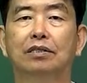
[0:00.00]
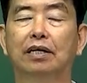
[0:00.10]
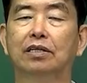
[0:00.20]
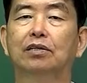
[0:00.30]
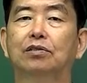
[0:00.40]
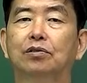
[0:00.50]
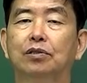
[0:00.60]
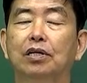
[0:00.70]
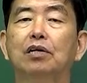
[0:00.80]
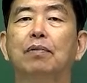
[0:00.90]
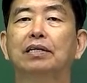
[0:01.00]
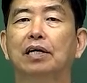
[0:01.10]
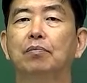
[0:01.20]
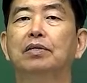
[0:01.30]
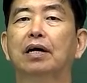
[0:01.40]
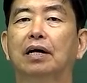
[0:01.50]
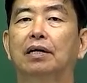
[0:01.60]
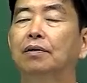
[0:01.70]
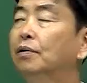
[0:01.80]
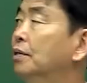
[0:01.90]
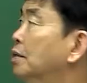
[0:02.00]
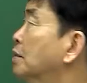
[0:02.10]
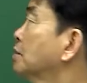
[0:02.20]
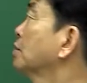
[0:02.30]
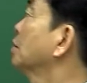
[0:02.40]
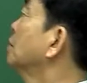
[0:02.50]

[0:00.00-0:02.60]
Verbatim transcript: 대상으로 얘기를 많이 합니다. 그래서